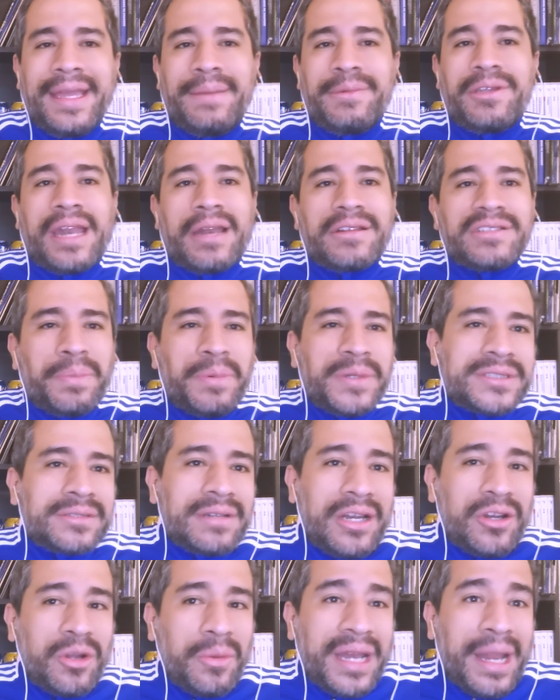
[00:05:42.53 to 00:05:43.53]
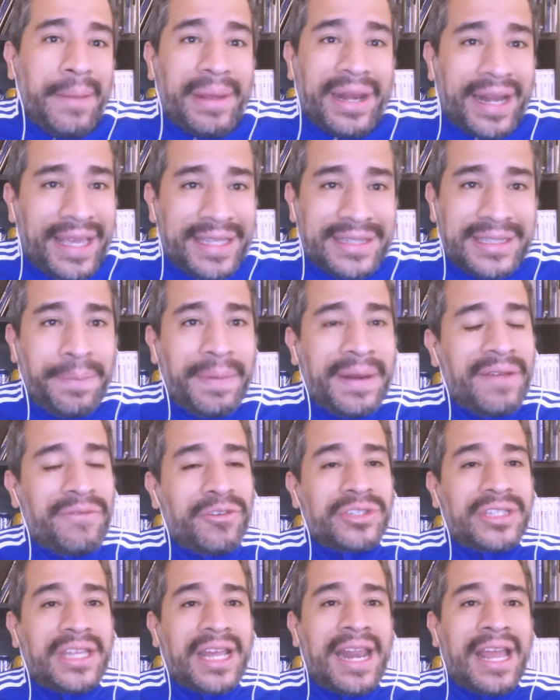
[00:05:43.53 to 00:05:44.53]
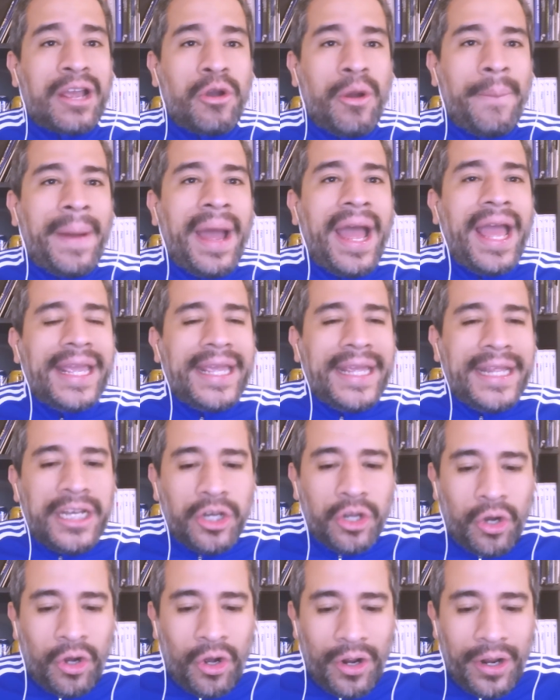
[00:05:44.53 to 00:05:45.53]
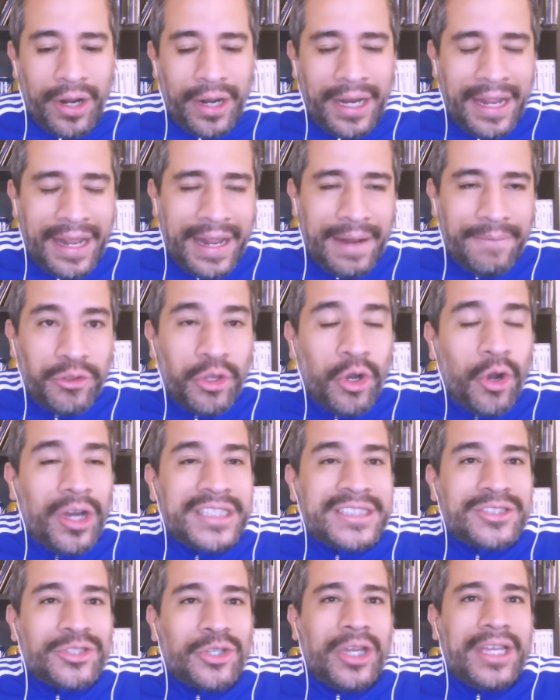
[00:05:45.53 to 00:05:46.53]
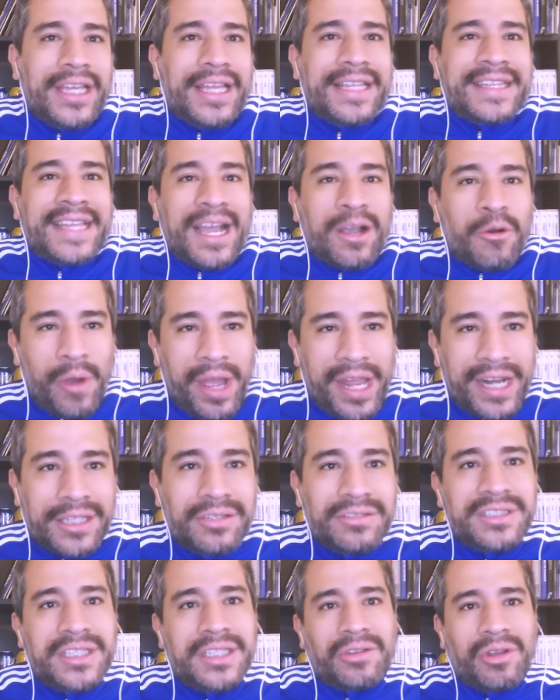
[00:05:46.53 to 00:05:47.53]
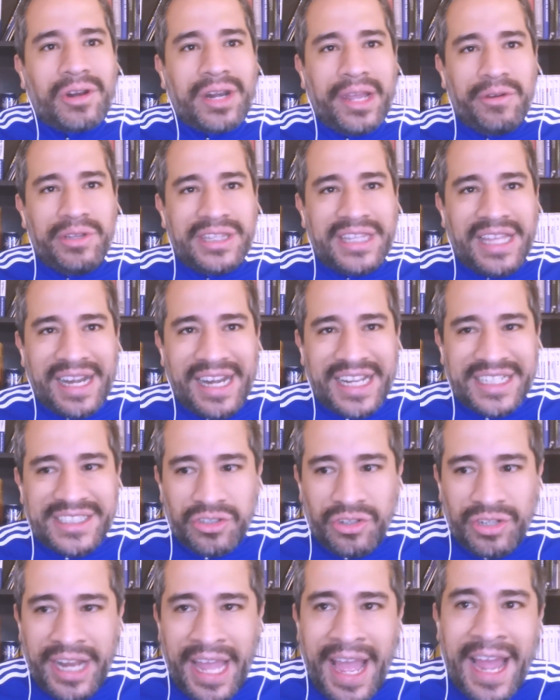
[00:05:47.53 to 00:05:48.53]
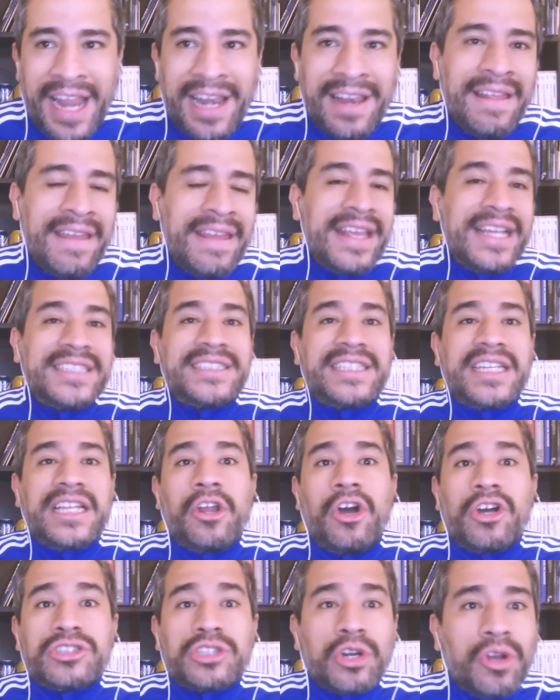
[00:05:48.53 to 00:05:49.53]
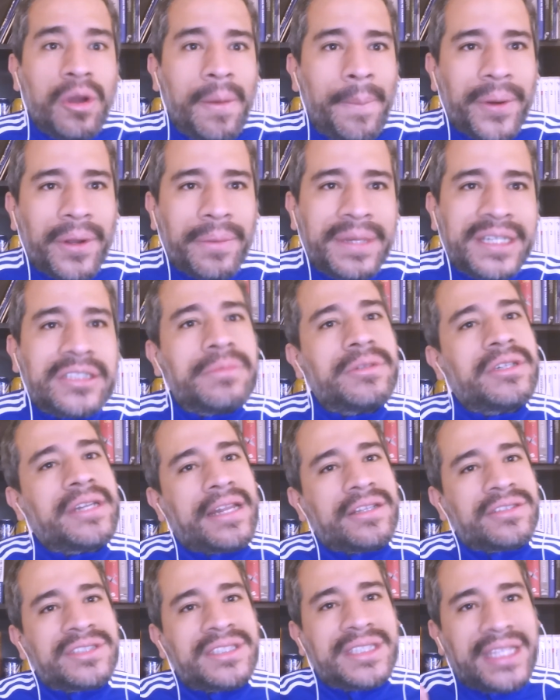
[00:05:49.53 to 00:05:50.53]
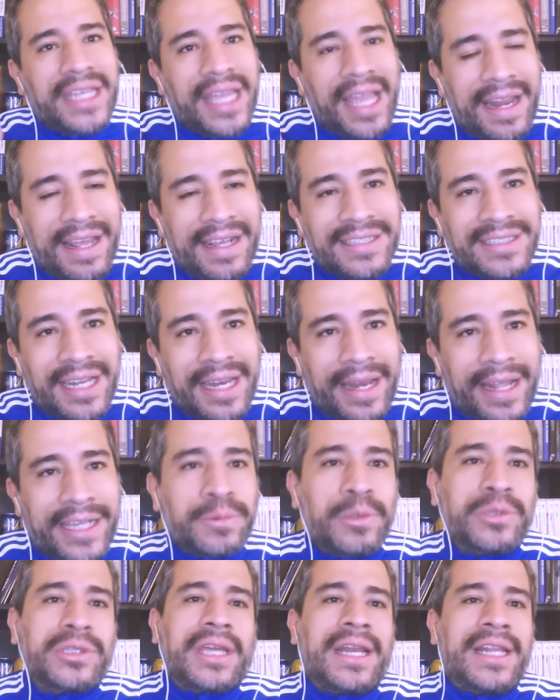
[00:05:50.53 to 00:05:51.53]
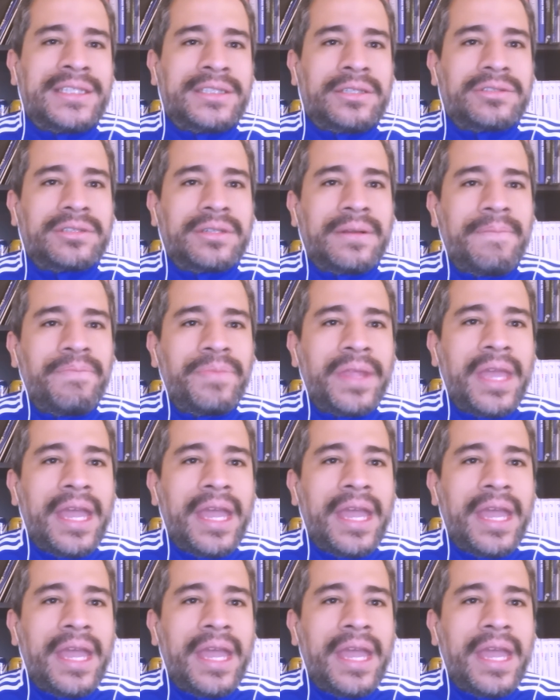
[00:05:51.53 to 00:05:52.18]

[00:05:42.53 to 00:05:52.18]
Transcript: Millonarios ha puesto una nómina emergente para afrontar la Copa y no, no estoy de acuerdo sin torneo internacional, sin otro compromiso. Millonarios tiene que salir a disputar las dos.